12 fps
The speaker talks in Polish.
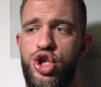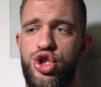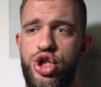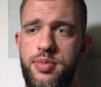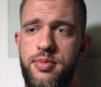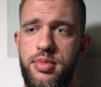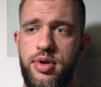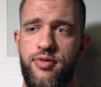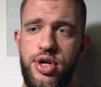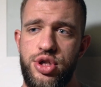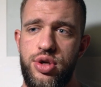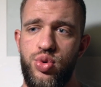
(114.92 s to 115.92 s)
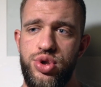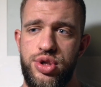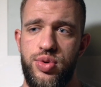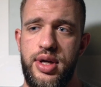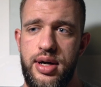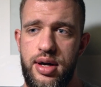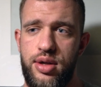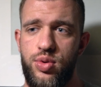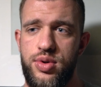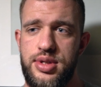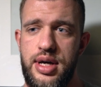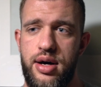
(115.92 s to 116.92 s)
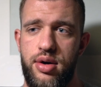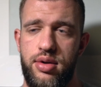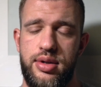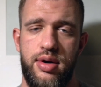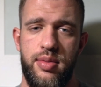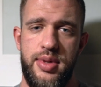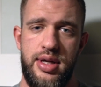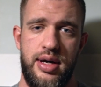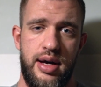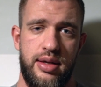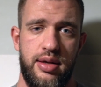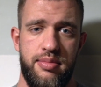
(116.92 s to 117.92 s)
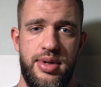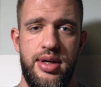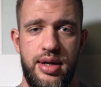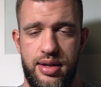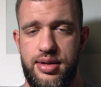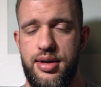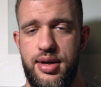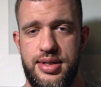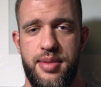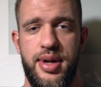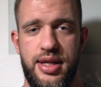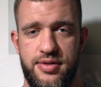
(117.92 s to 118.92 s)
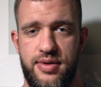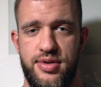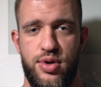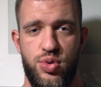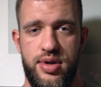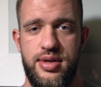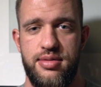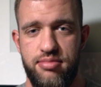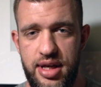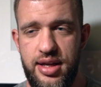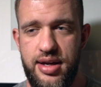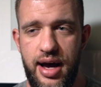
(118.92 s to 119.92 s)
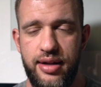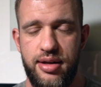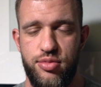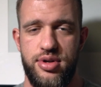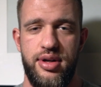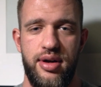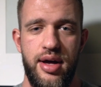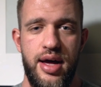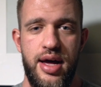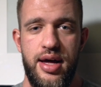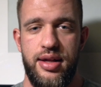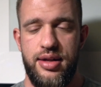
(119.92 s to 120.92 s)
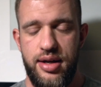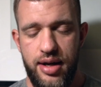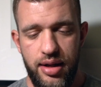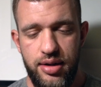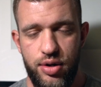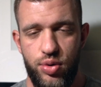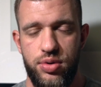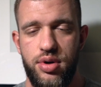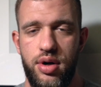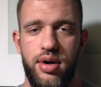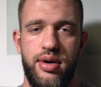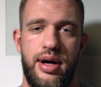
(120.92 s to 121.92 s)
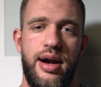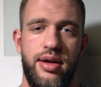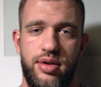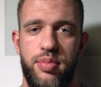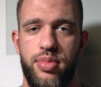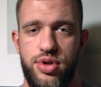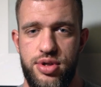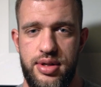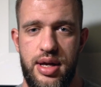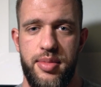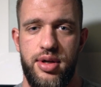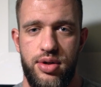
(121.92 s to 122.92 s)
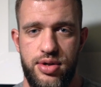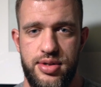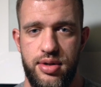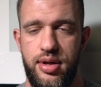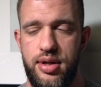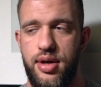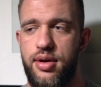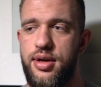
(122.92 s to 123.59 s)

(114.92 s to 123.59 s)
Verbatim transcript: Czym właśnie różni się taka redukcja od tego minikata? Minikat, tak jak sama nazwa wskazuje, jest minikatem, czyli delikatnie, krótko, ale to podcinamy dość solidnie.